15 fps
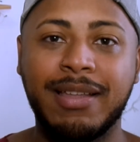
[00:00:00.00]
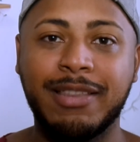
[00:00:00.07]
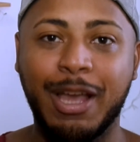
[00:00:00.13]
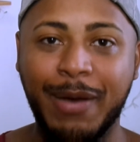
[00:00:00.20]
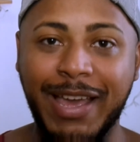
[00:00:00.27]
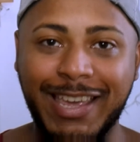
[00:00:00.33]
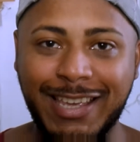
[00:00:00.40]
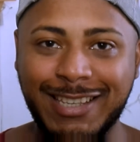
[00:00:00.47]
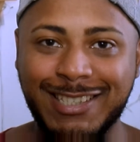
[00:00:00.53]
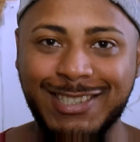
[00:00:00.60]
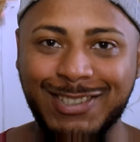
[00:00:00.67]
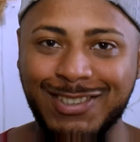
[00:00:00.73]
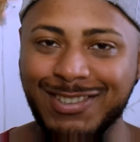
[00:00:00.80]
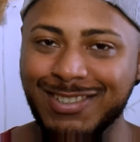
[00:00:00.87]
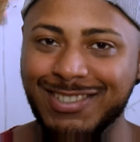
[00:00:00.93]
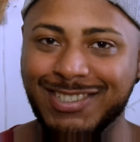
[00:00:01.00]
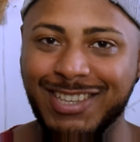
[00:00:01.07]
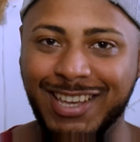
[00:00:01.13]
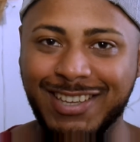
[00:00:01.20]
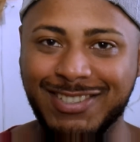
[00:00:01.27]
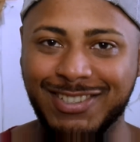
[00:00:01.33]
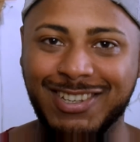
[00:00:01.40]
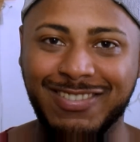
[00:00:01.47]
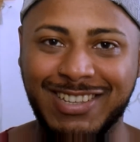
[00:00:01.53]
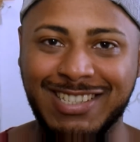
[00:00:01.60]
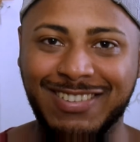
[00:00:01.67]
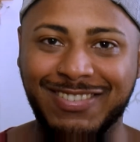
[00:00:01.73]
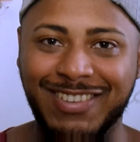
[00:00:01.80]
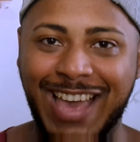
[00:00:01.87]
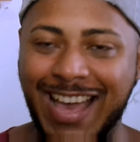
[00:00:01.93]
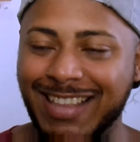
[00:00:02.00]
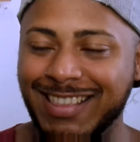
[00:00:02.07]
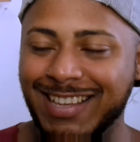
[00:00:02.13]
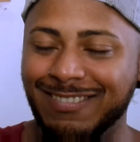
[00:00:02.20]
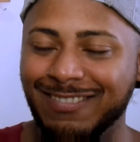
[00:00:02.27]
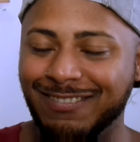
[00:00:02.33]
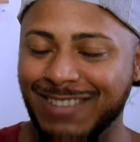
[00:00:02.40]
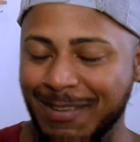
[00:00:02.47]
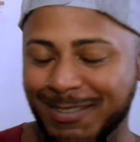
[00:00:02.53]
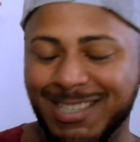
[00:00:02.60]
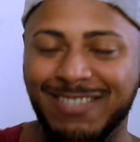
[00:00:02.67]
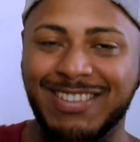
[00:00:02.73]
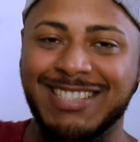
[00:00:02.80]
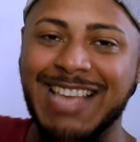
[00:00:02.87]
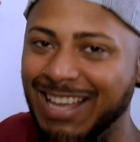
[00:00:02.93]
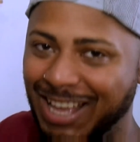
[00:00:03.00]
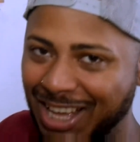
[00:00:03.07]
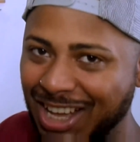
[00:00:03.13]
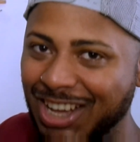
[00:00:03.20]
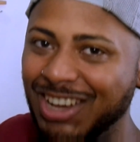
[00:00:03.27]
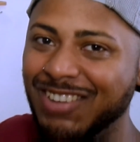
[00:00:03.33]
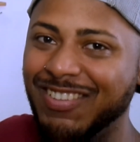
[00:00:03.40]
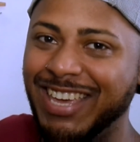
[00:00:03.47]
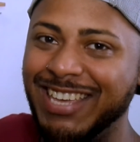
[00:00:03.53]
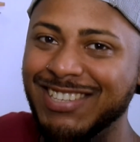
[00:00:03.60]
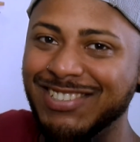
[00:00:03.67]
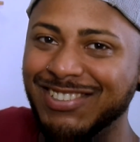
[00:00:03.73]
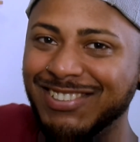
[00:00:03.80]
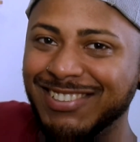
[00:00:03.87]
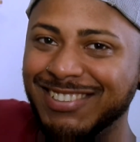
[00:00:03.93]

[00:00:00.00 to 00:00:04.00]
Então é isso, chega de conversa fiada. Vamos começar o vídeo.